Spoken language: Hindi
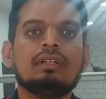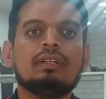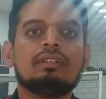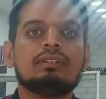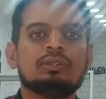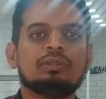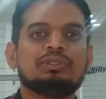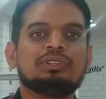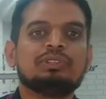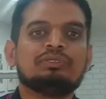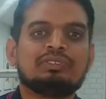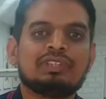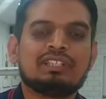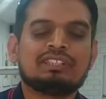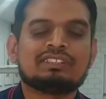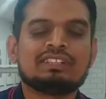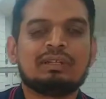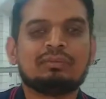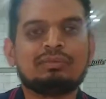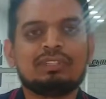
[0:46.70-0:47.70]
तो जी
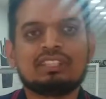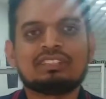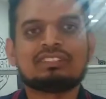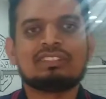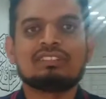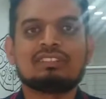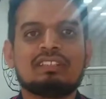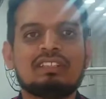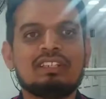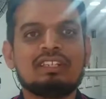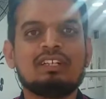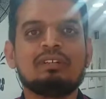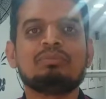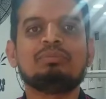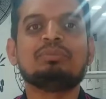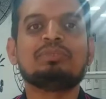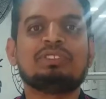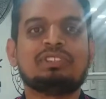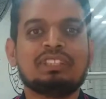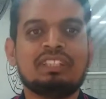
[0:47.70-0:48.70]
फ्रेंड्स आप देख सकते हैं
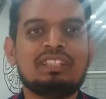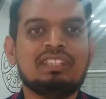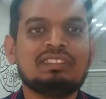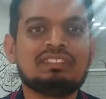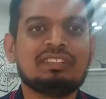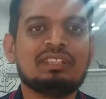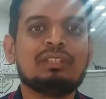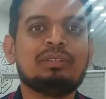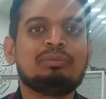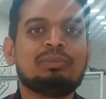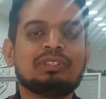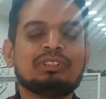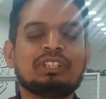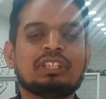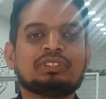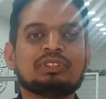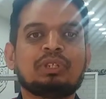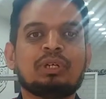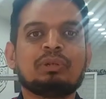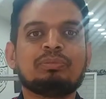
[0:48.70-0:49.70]
हम चिली चिल पिज़्ज़ा
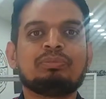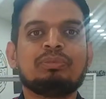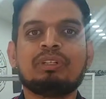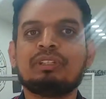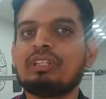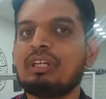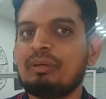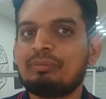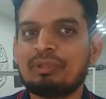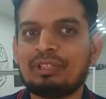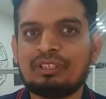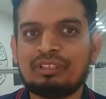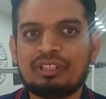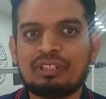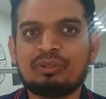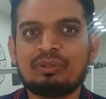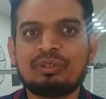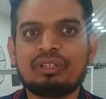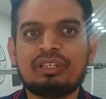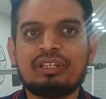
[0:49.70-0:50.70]
शॉप में यहाँ पर
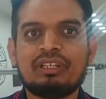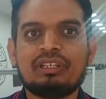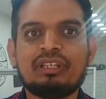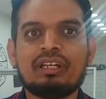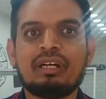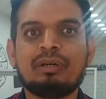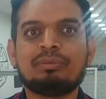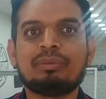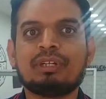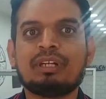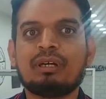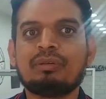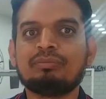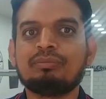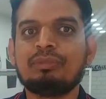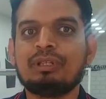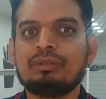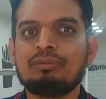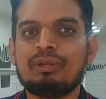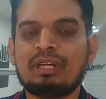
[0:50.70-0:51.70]
इंटर हो गए हैं यहाँ पर आप
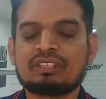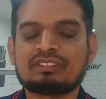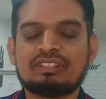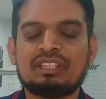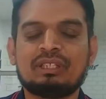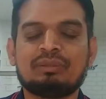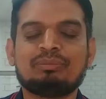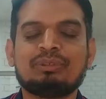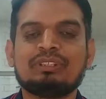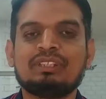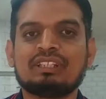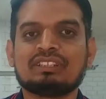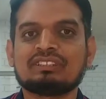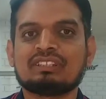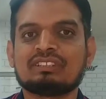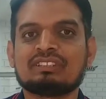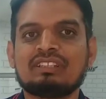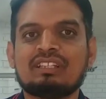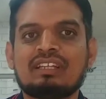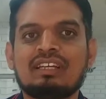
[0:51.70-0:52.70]
मेरी वेबसाइट पर देख
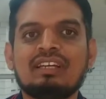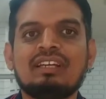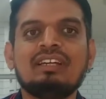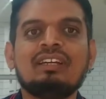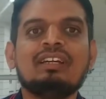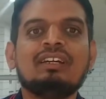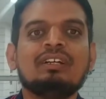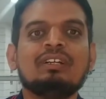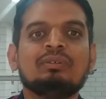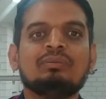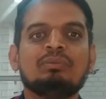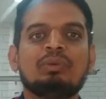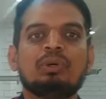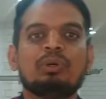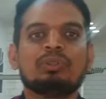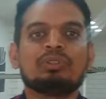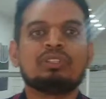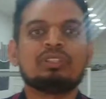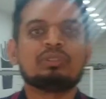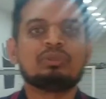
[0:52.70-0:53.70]
सकते हैं
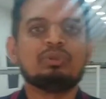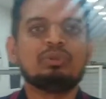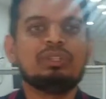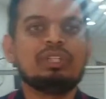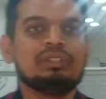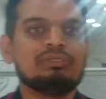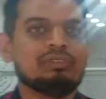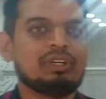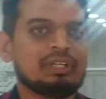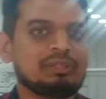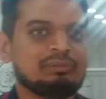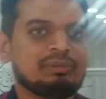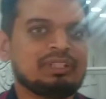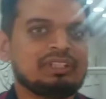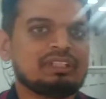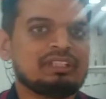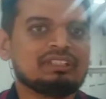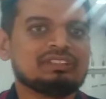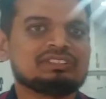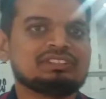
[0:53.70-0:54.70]
बहुत ही कूल
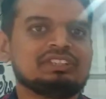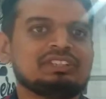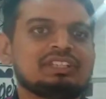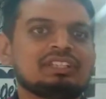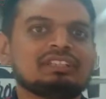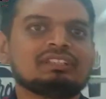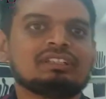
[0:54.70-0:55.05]
इन्वायरमेंट है सिटिंग